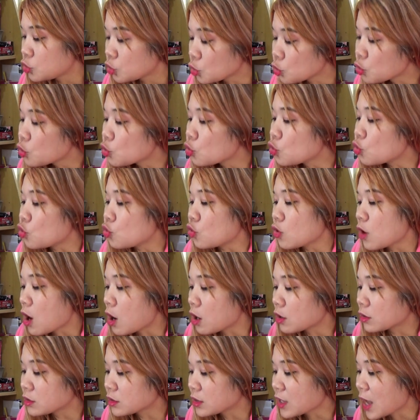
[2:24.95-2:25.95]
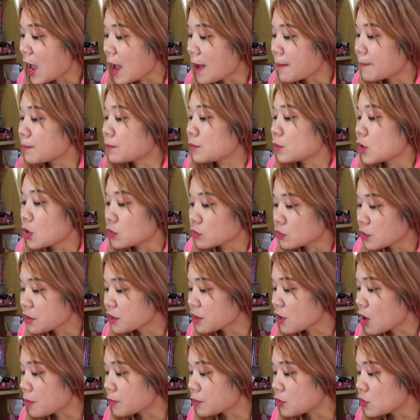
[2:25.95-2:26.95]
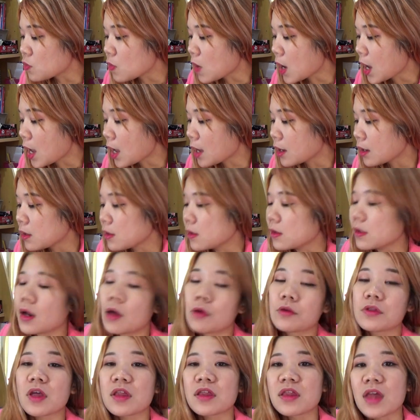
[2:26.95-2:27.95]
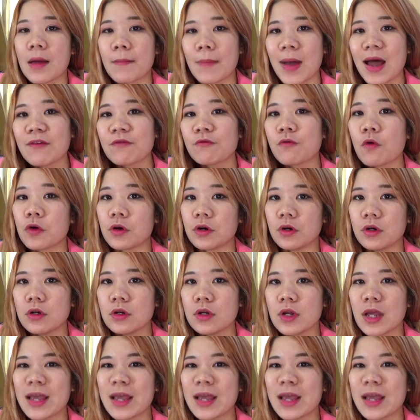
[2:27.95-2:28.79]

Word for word: ดูลองทำลองทดสอบดูว่า เออ เราจะสามารถฝน